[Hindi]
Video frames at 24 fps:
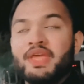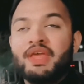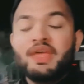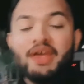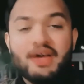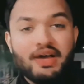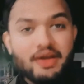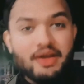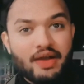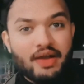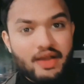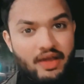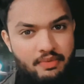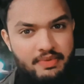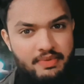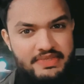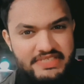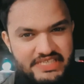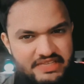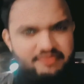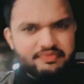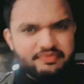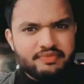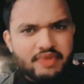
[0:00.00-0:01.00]
uh, अगर
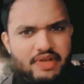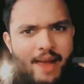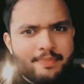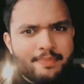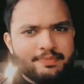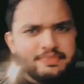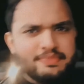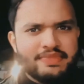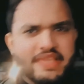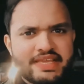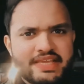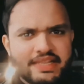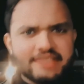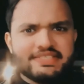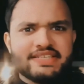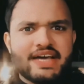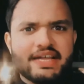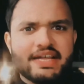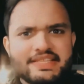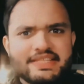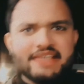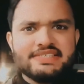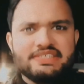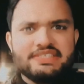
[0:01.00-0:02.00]
मज़ीद आप देखना
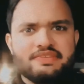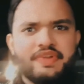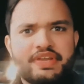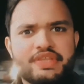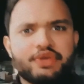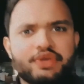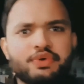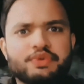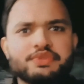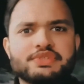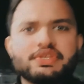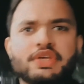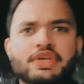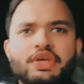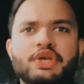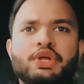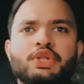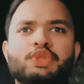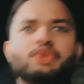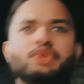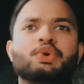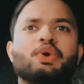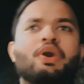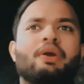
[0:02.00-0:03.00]
चाहते हैं ऐसी वीडियोज़
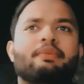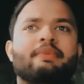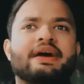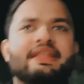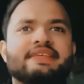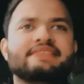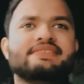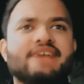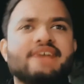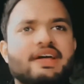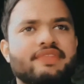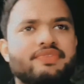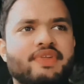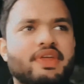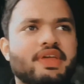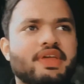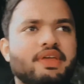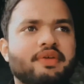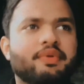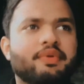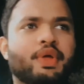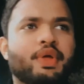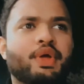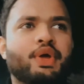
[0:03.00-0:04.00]
तो हमारे साथ
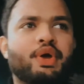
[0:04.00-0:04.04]
रहें